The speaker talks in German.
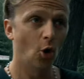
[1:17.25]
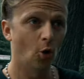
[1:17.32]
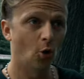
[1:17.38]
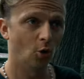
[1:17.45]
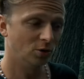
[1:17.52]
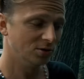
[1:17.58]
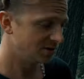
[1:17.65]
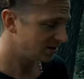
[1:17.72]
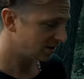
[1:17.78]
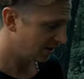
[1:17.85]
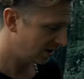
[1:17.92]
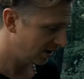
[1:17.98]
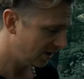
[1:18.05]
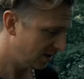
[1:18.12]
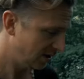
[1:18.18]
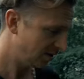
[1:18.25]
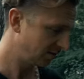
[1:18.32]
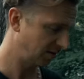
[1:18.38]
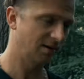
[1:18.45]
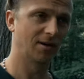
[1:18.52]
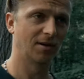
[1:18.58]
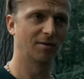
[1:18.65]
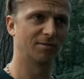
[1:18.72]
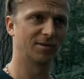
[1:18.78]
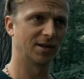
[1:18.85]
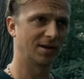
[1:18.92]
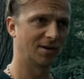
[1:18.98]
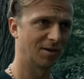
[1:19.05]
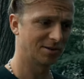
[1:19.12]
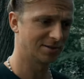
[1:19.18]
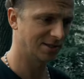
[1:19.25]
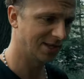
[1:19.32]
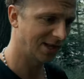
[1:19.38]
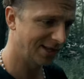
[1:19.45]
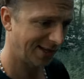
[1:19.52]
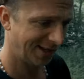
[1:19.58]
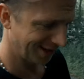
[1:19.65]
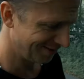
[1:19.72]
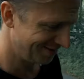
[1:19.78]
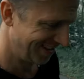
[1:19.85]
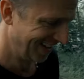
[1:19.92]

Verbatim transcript: Und, äh, ja genau, vielleicht gehen wir mal zur Seite hier.